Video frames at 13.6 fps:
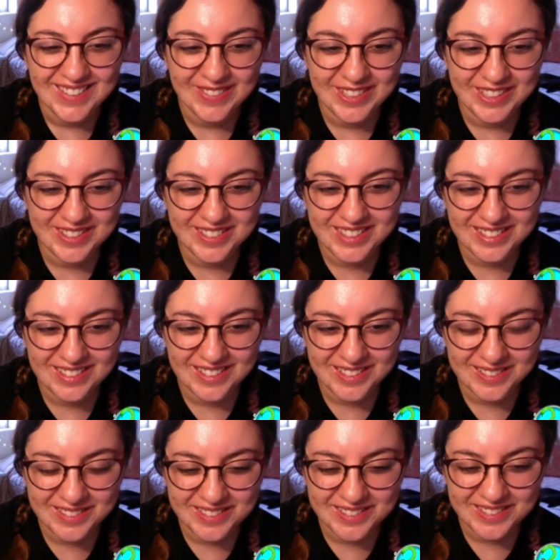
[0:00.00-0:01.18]
me llegó a
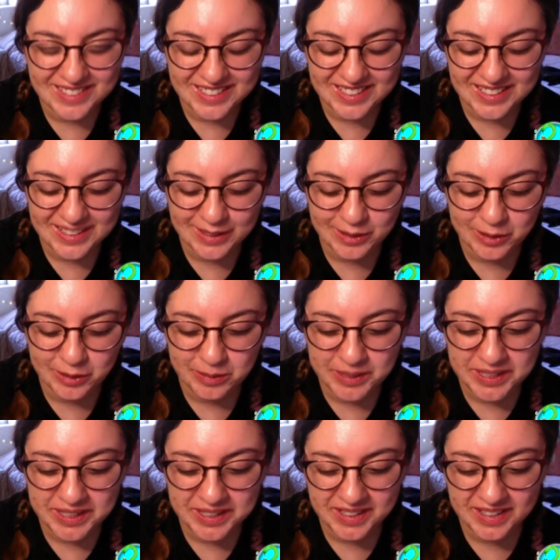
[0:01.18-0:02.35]
trabajo y casi
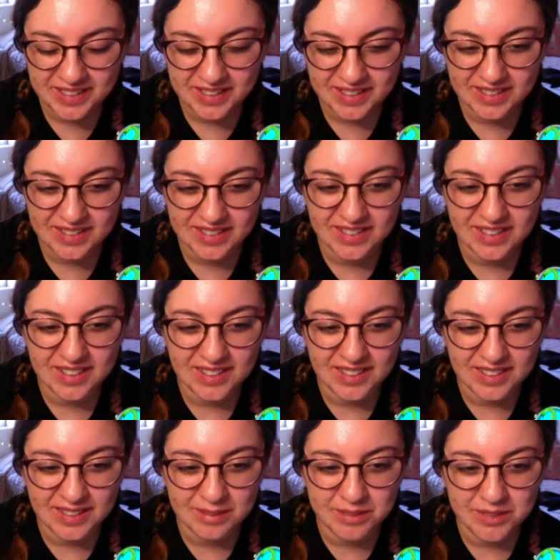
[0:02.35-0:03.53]
todo me llega en
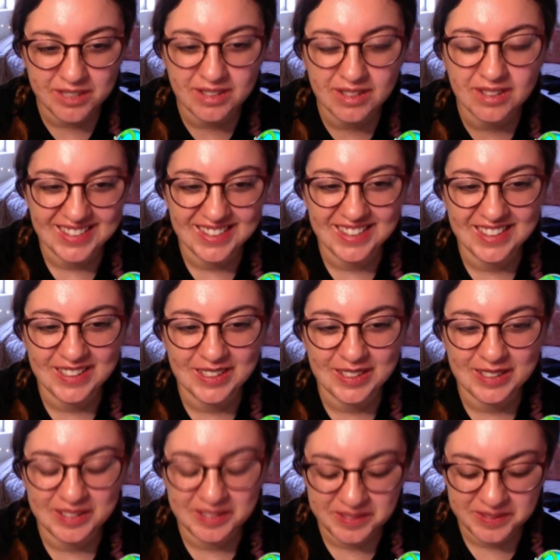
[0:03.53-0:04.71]
realidad al mail. Eh,
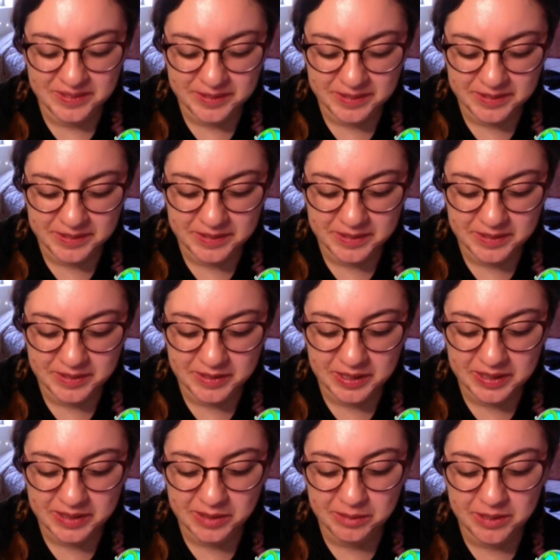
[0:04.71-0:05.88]
lo, lo,
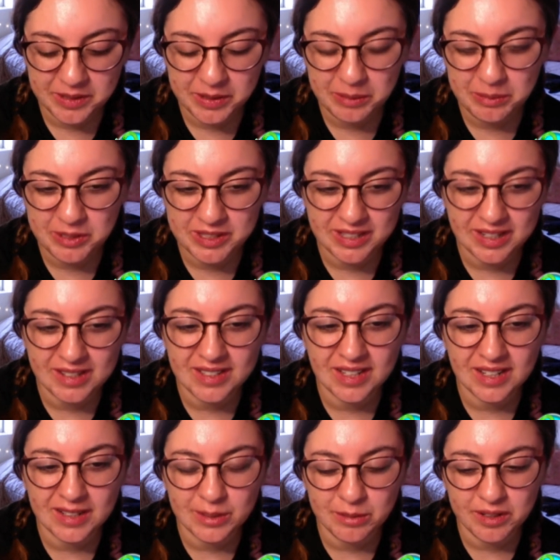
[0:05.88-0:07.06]
que recomiendo es mostrarse
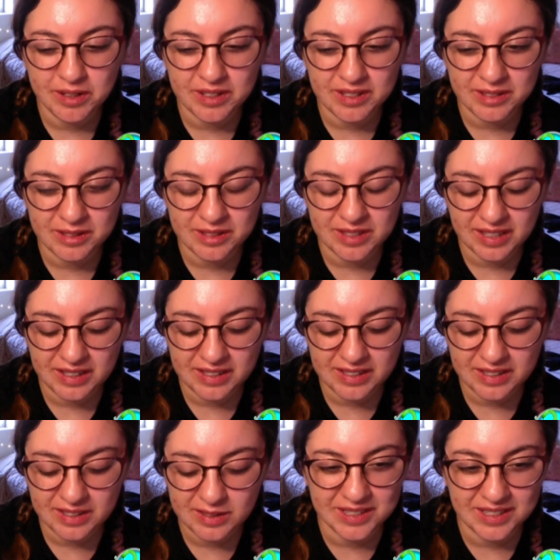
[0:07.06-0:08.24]
harto por redes sociales,
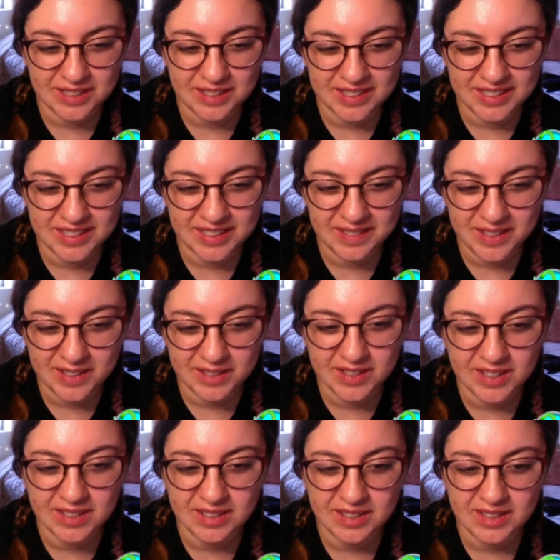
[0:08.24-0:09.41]
que es lo que la lleva
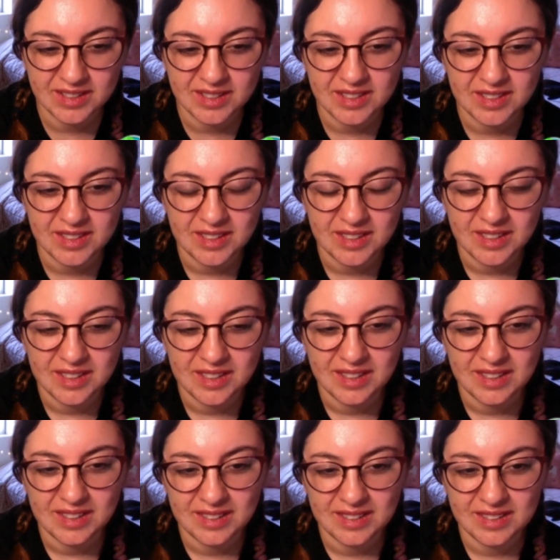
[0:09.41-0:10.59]
ahora.
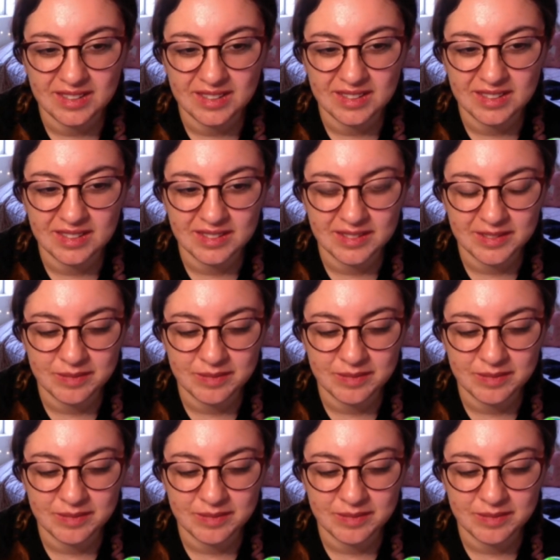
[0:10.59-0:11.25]
Eh,